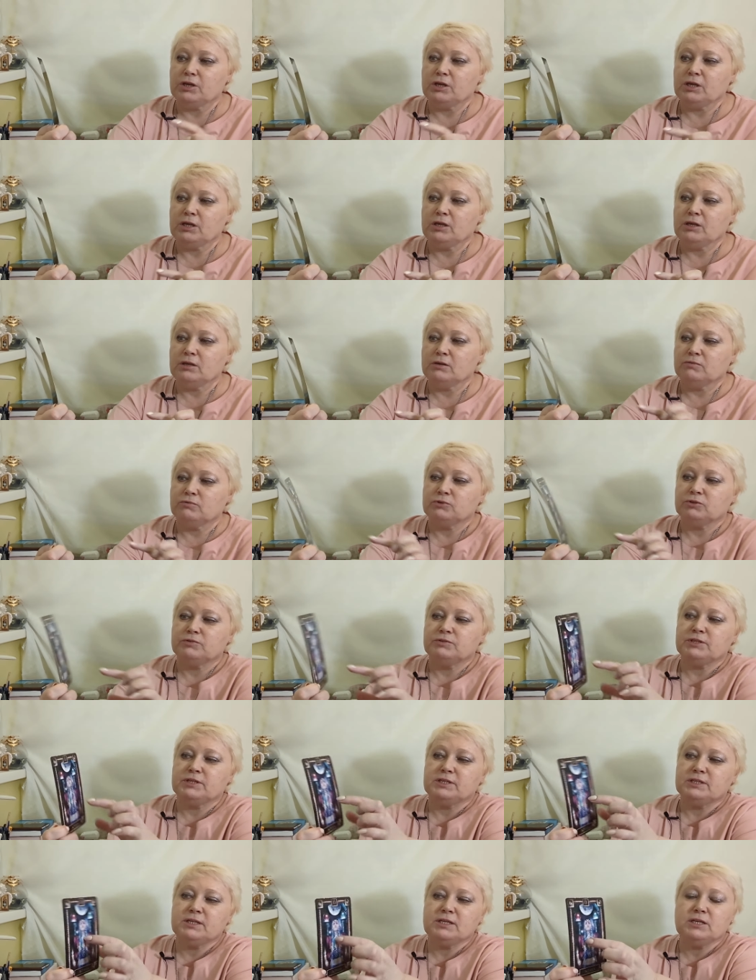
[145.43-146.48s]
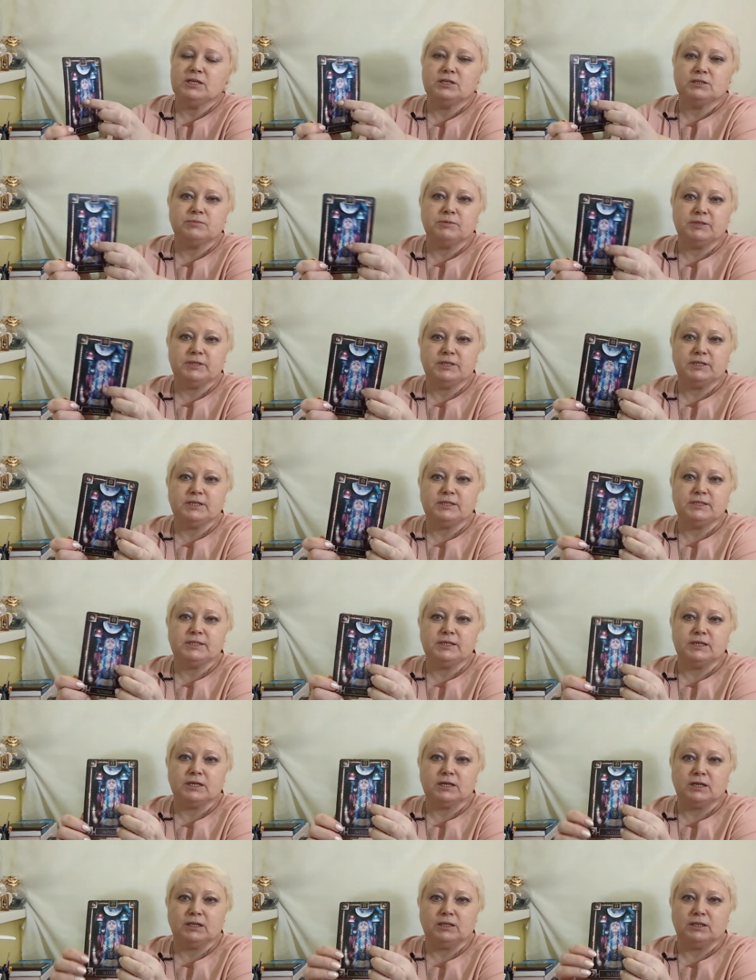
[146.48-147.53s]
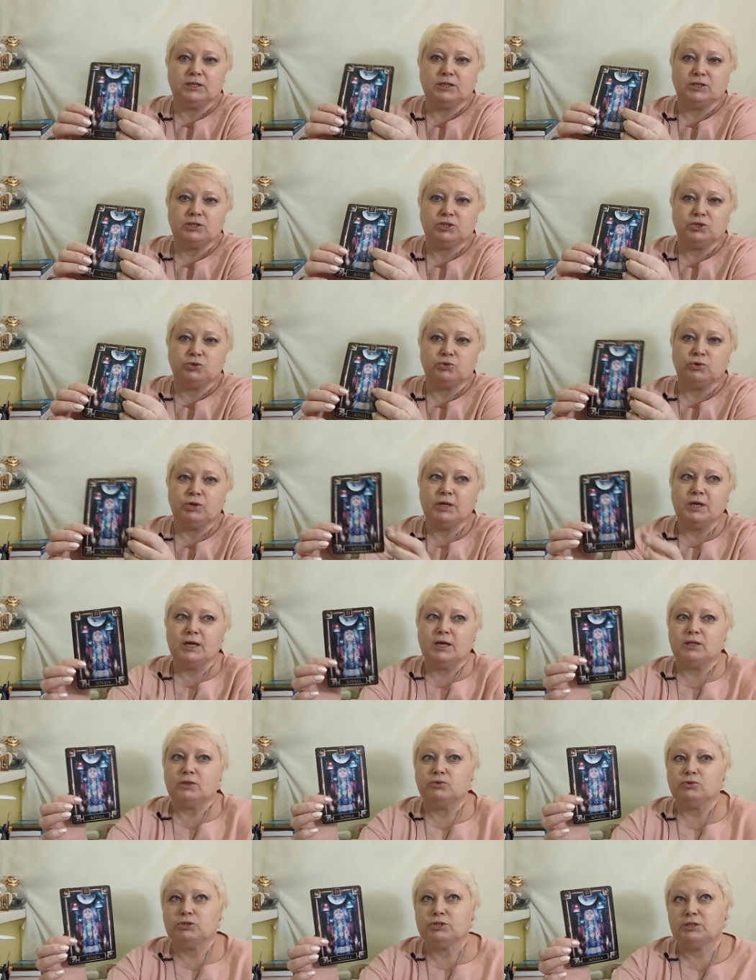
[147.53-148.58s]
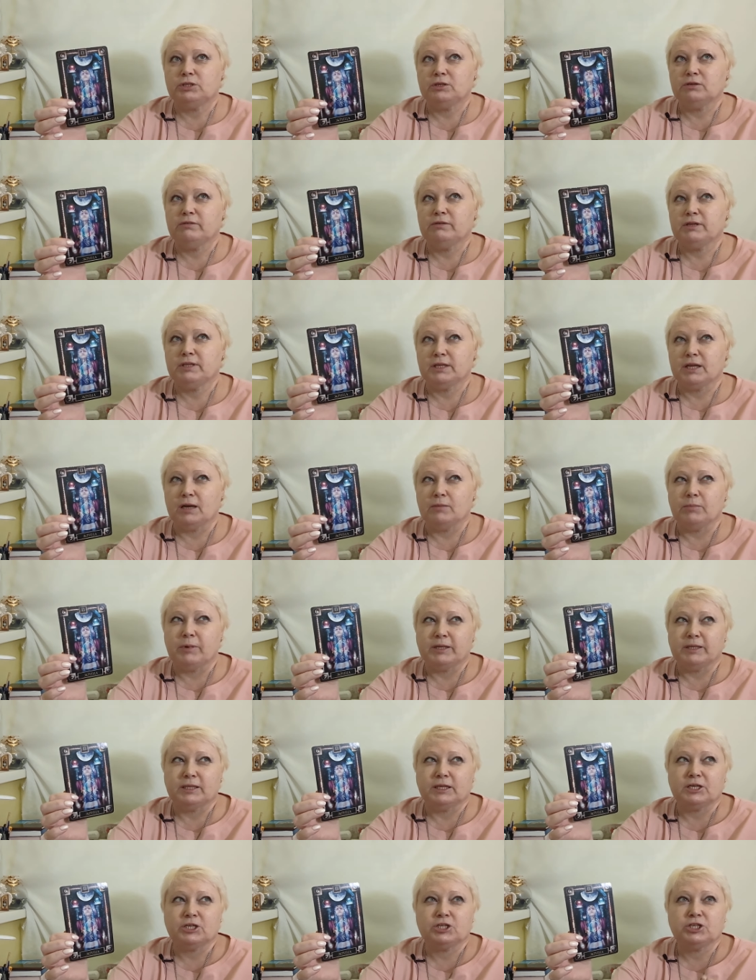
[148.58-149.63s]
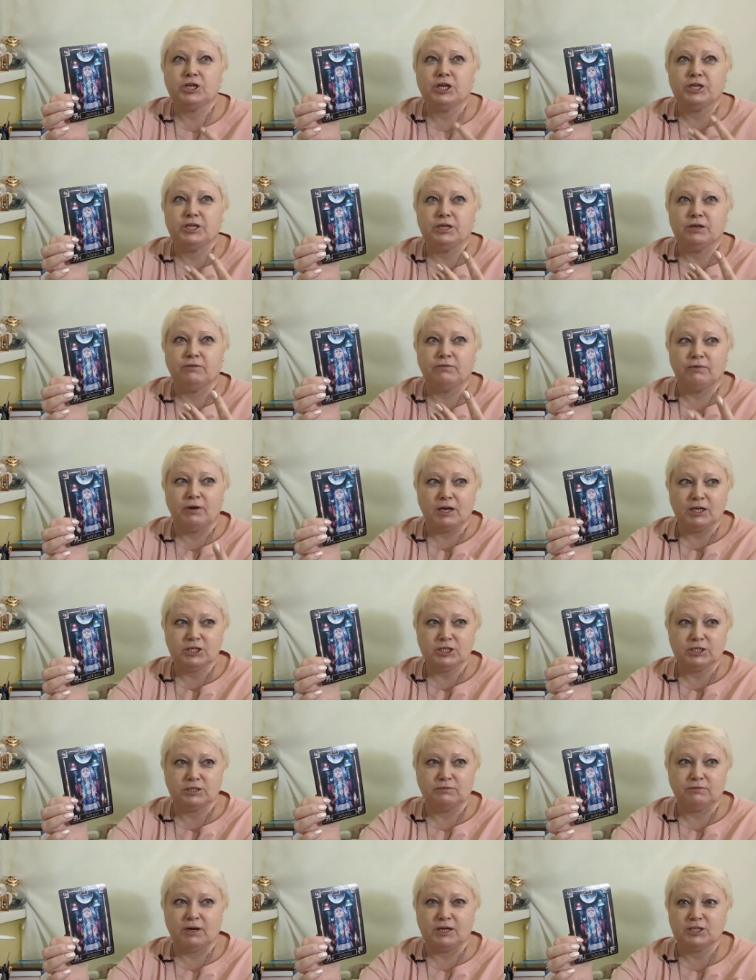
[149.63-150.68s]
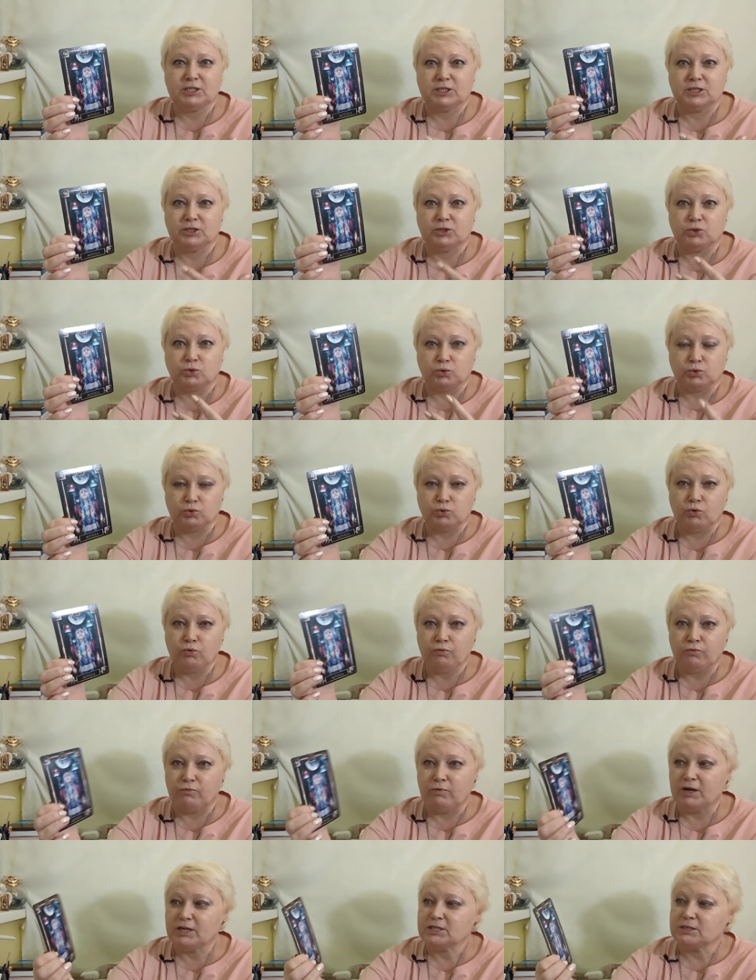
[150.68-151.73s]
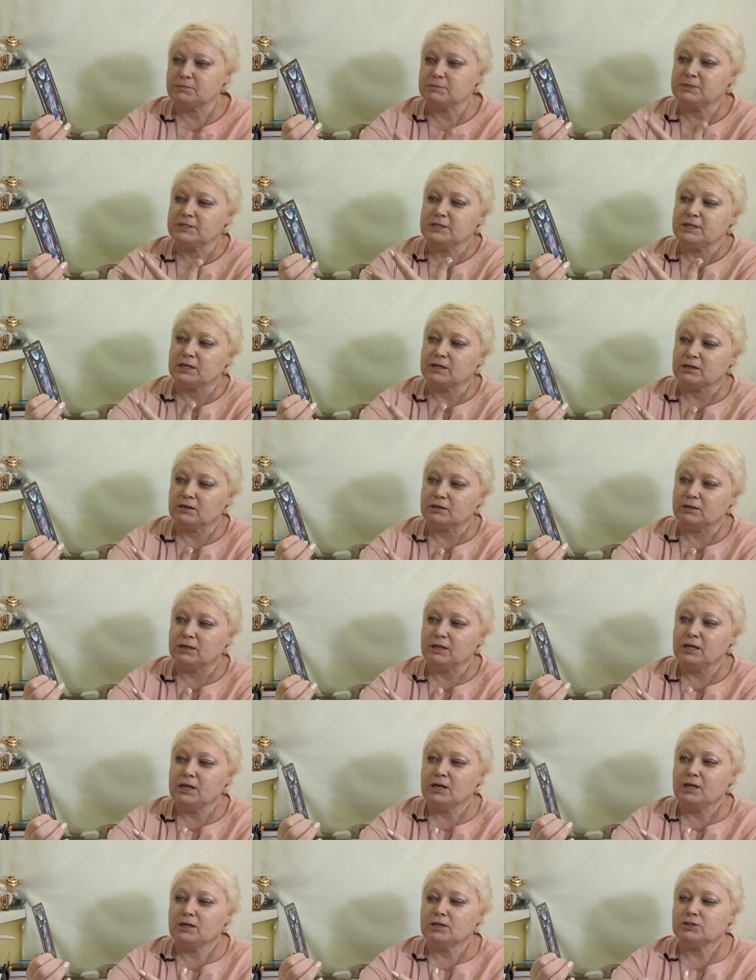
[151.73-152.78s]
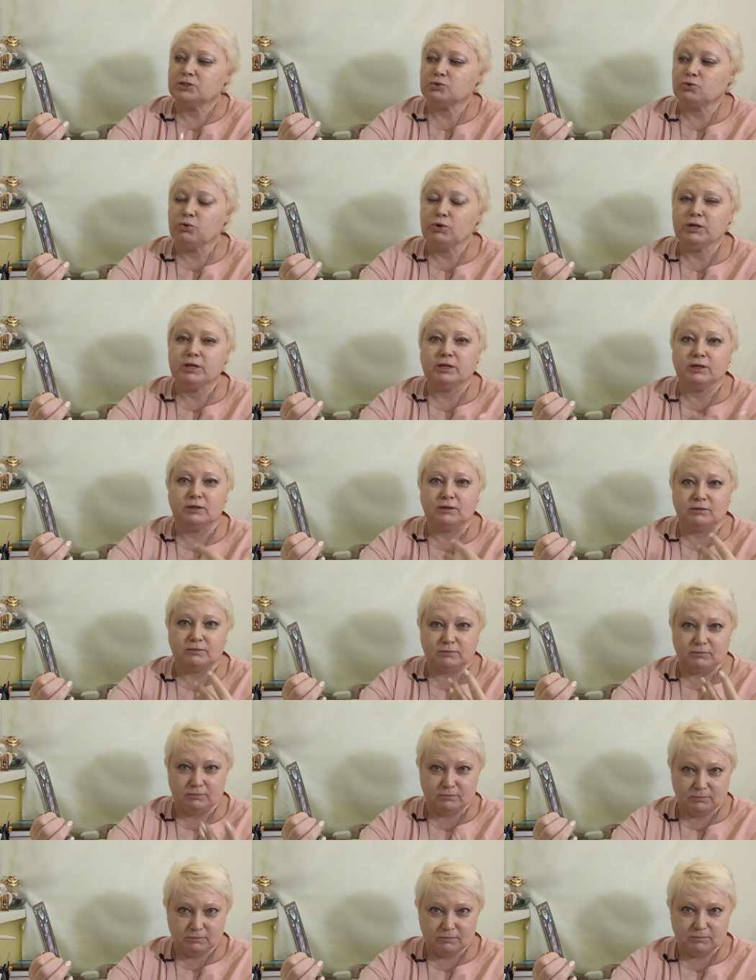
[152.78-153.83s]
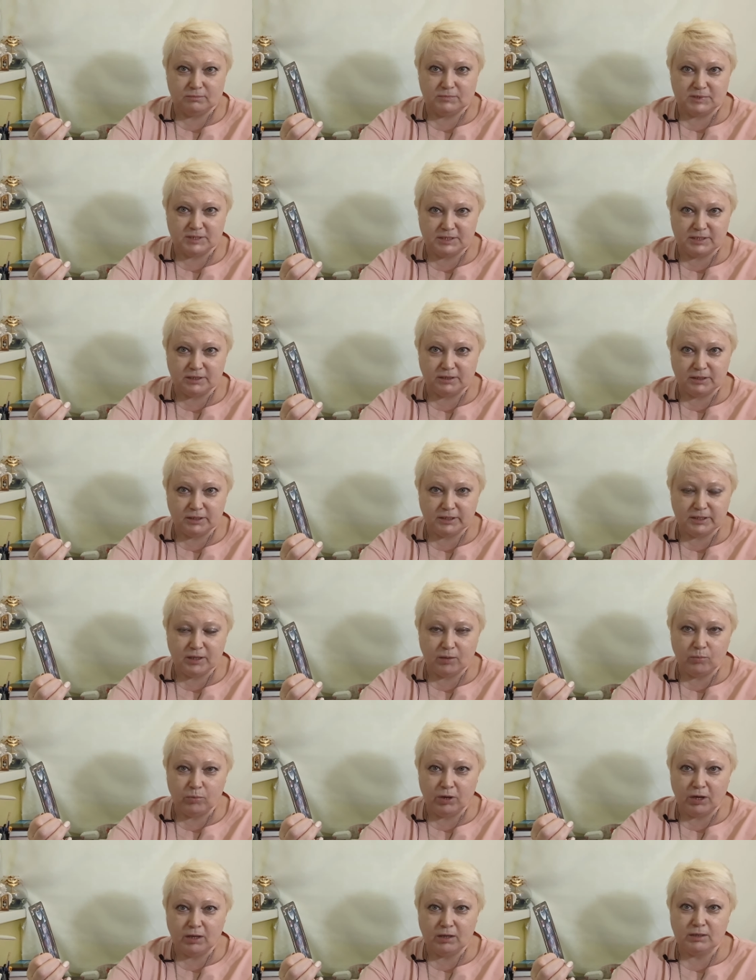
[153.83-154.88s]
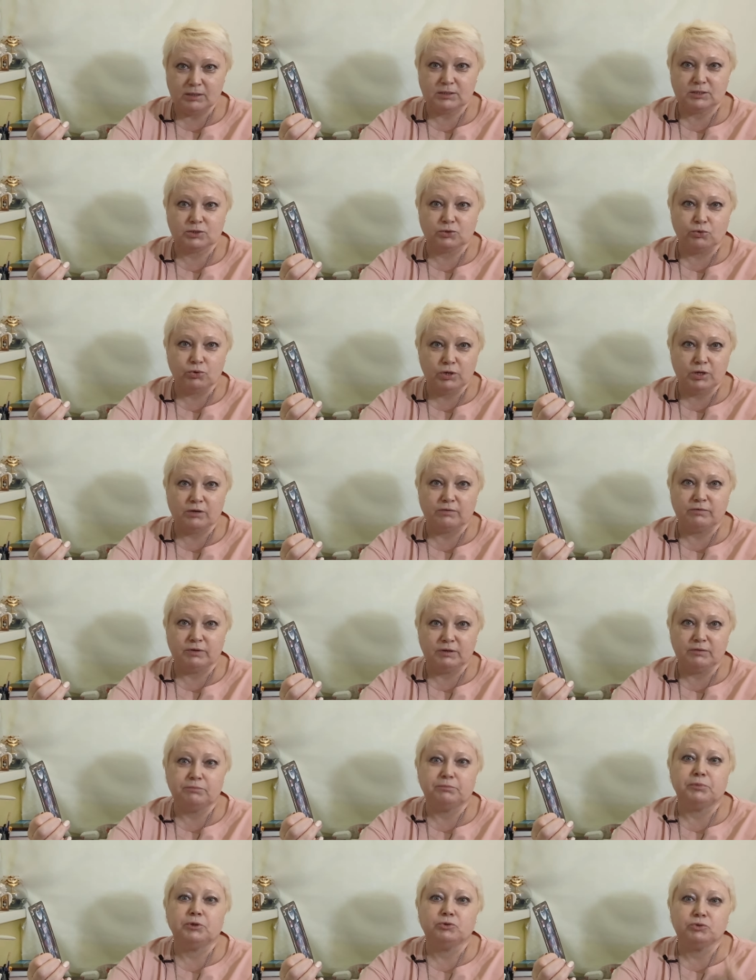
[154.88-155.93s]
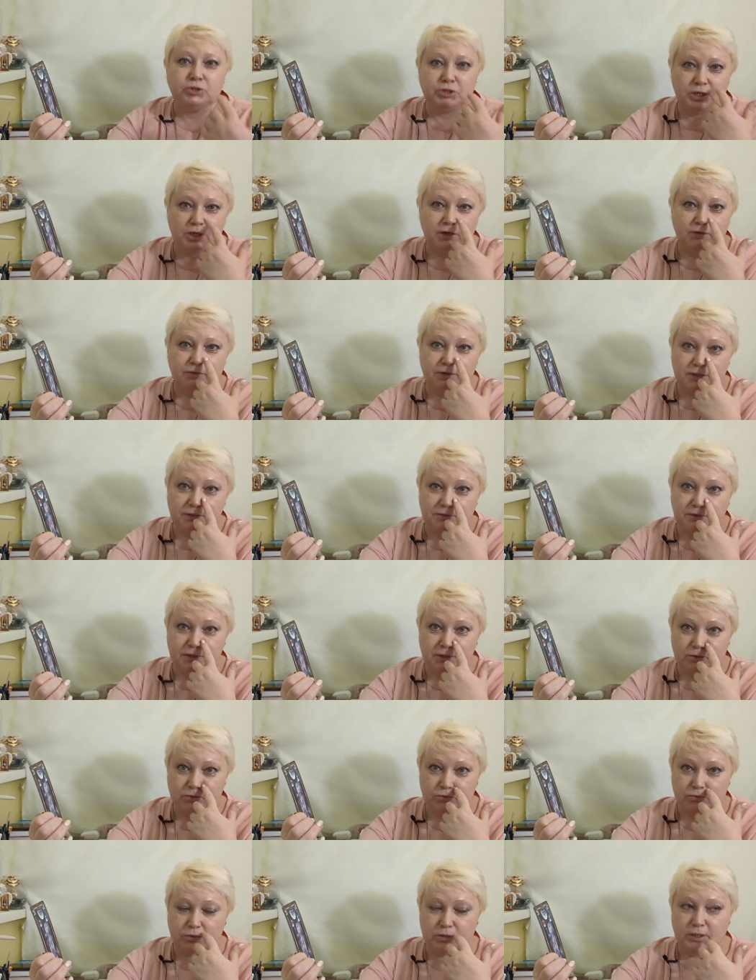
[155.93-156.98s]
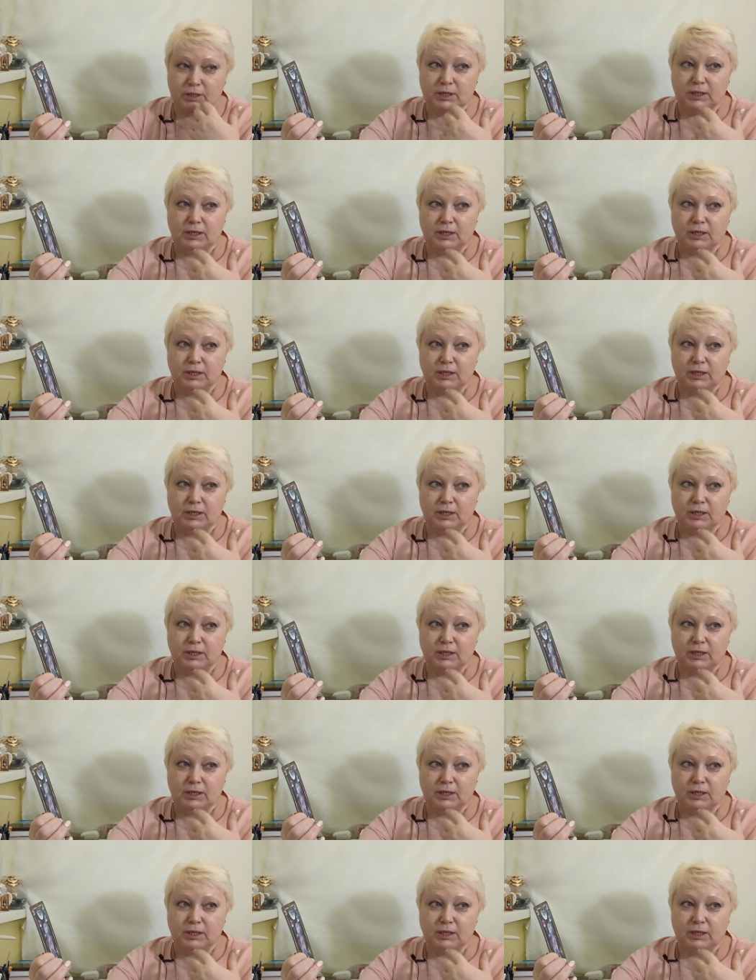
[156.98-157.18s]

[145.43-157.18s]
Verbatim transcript: И вот в середине есть, смотрите, зеркало еще. То есть это говорит как бы отражение ваше, ваших трудов в вашем зеркале. Сколько сделали добра, столько вы получили в ответку.